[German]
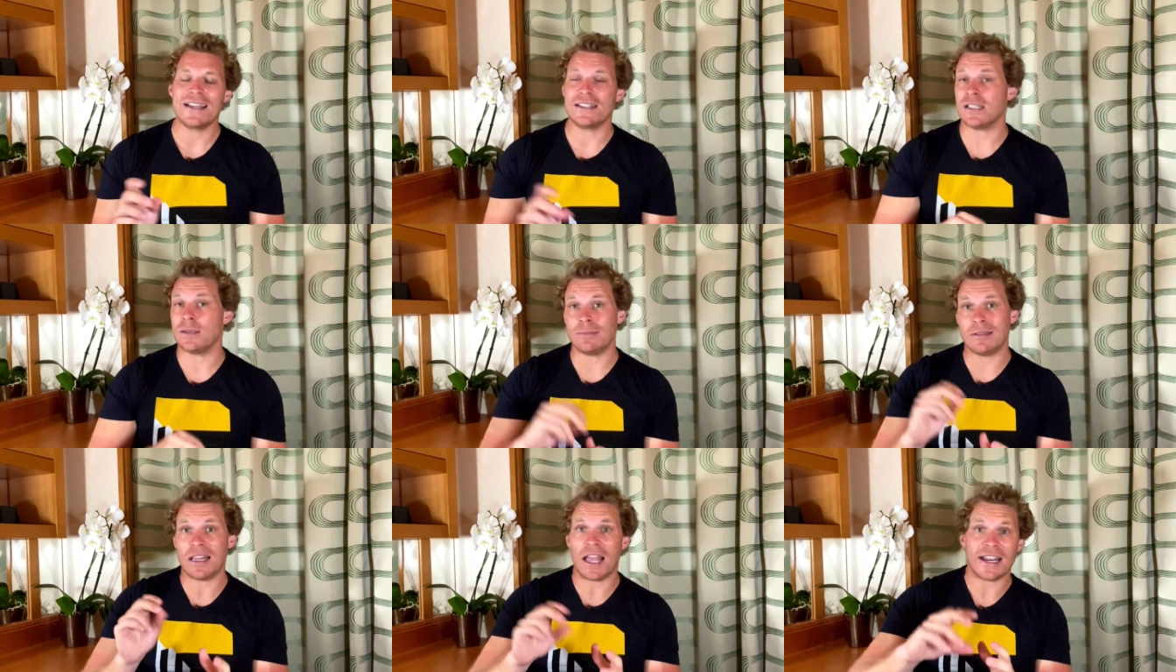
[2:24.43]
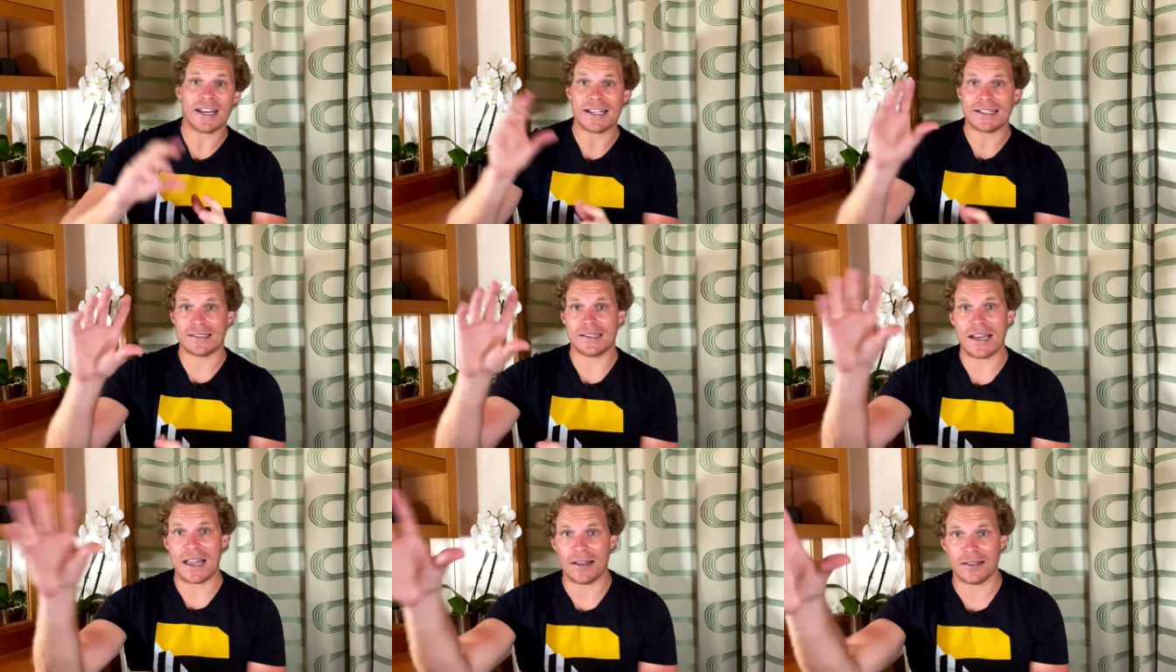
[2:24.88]
es gibt leider
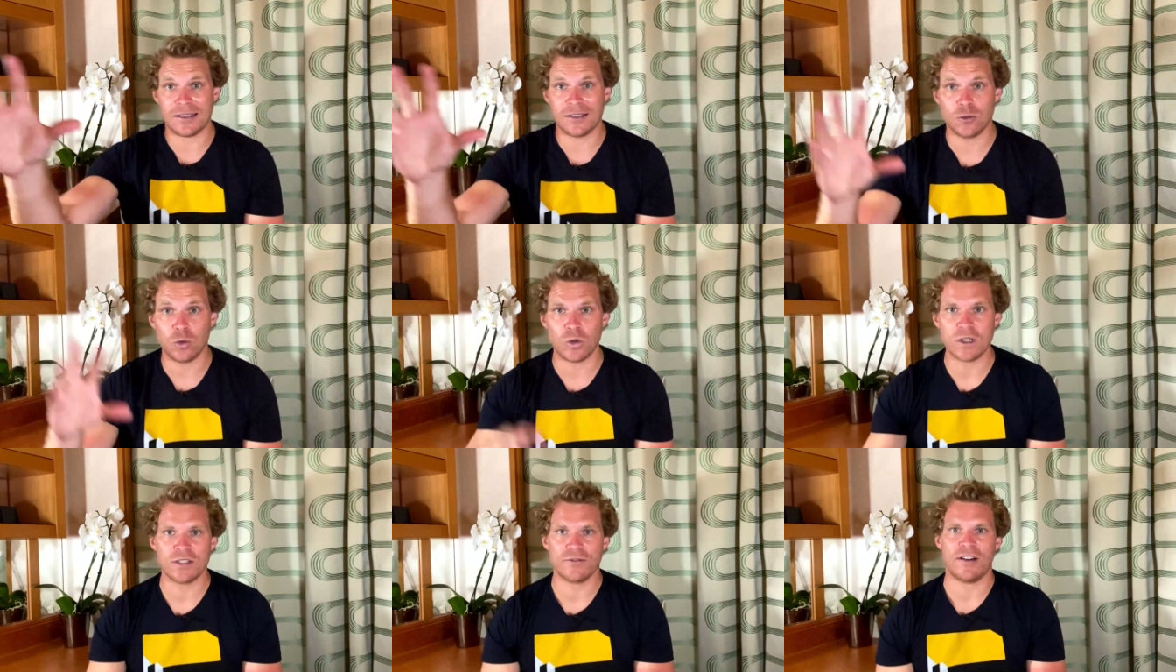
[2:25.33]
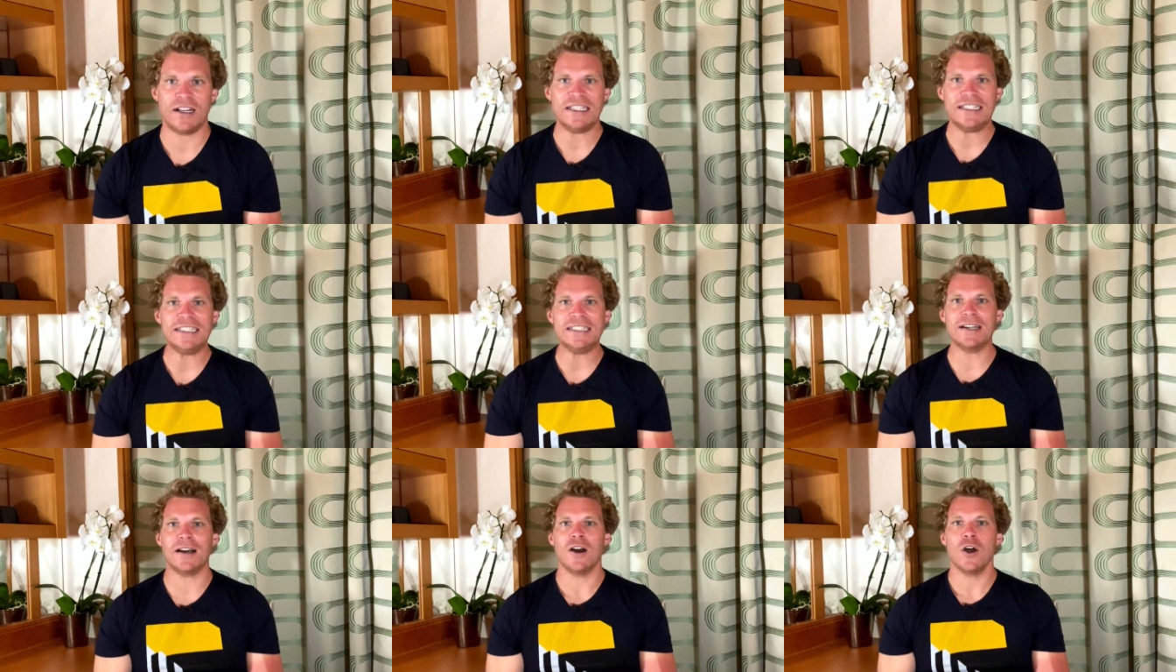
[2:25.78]
jetzt den ersten Todesfall
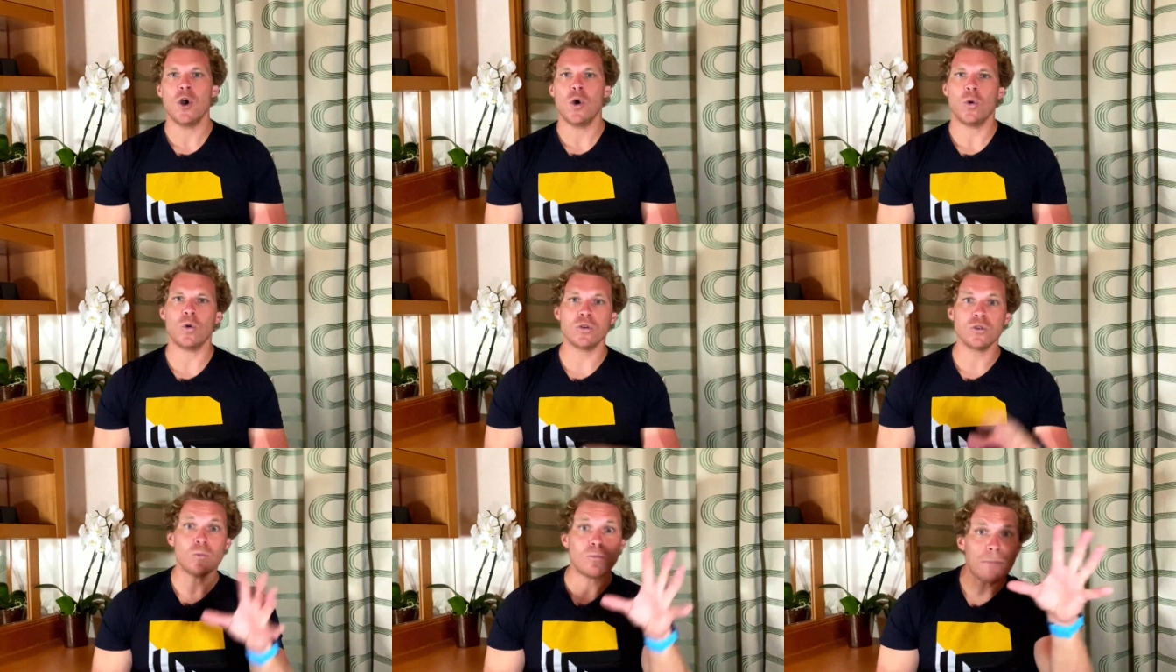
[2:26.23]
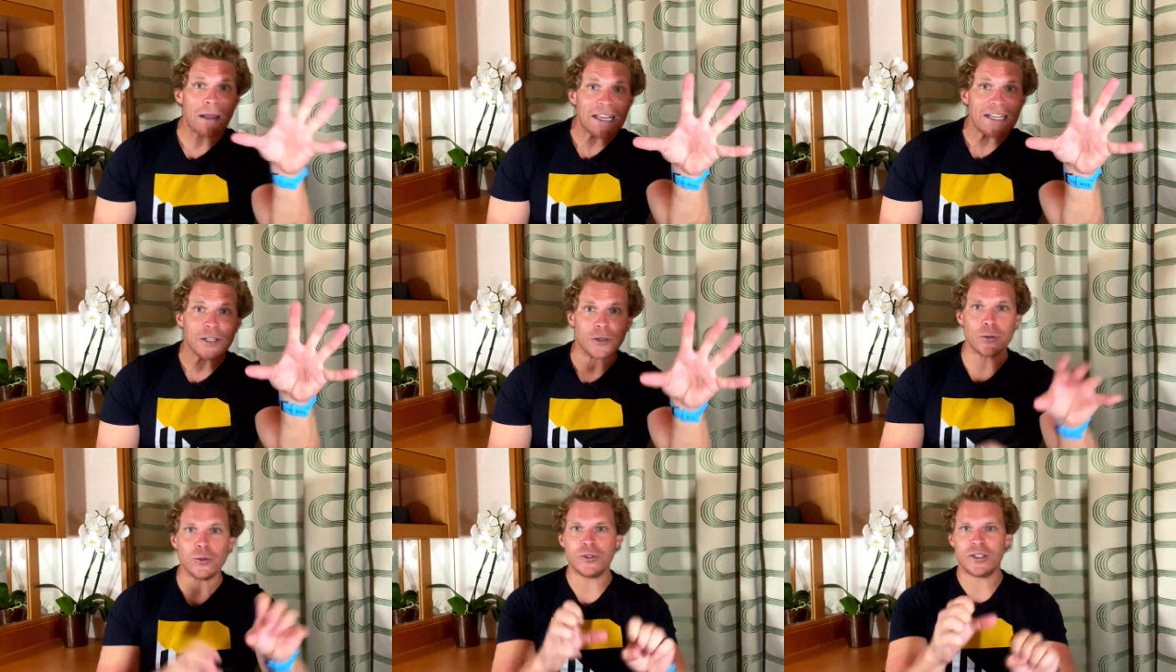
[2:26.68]
hier und
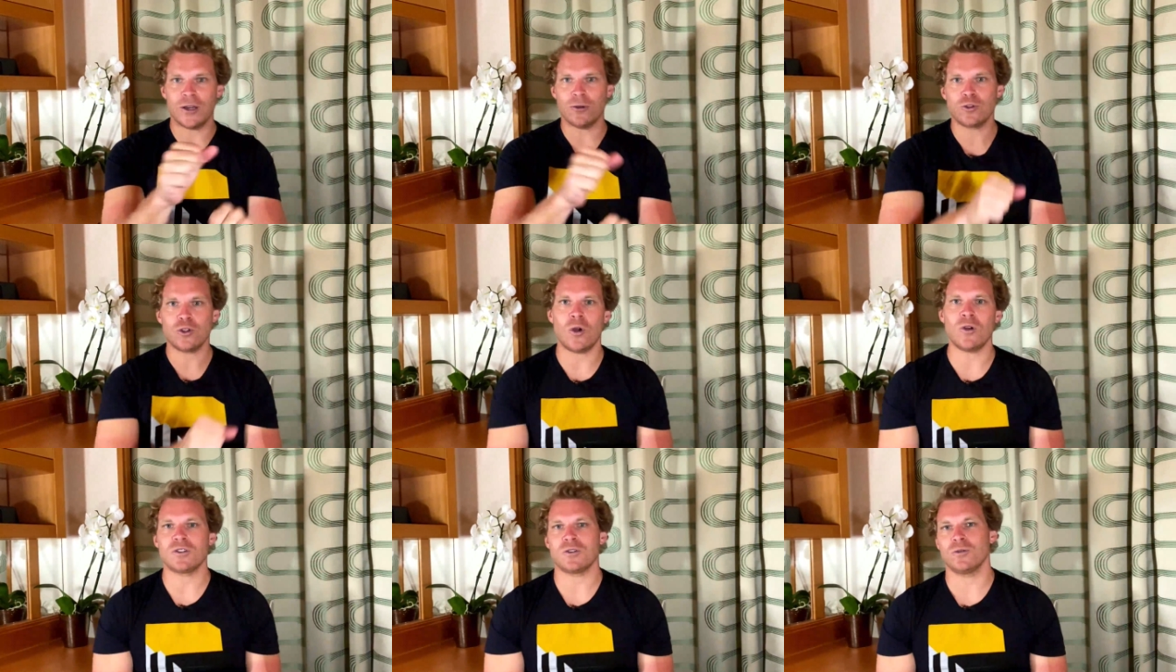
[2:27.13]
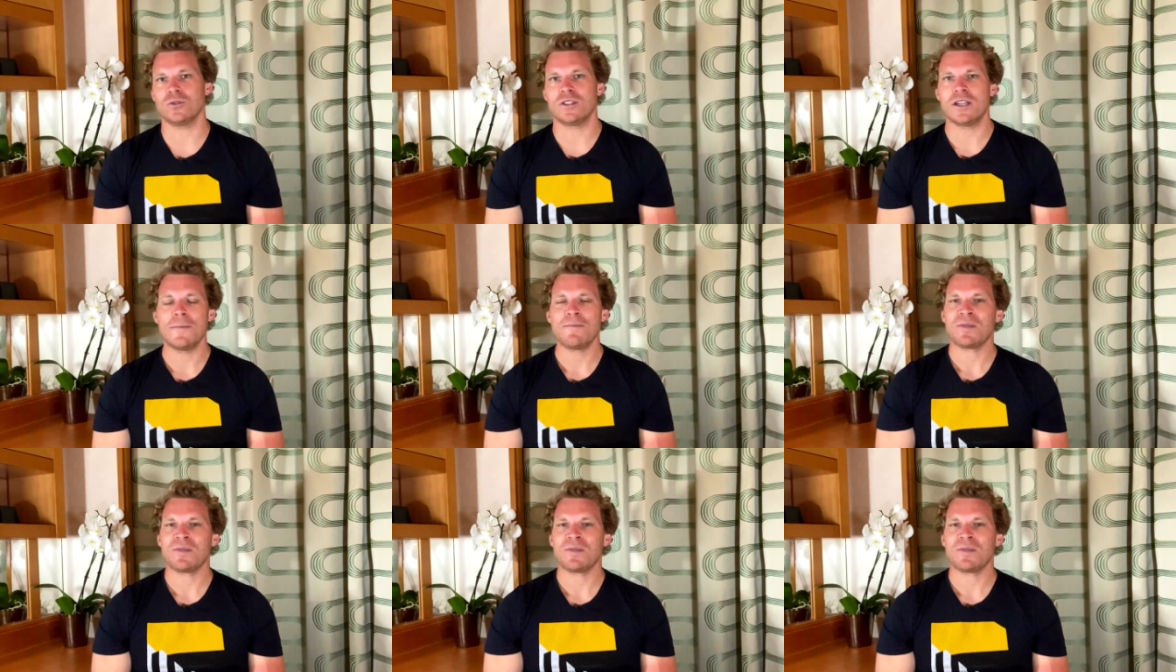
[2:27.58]
meine Güte und dort und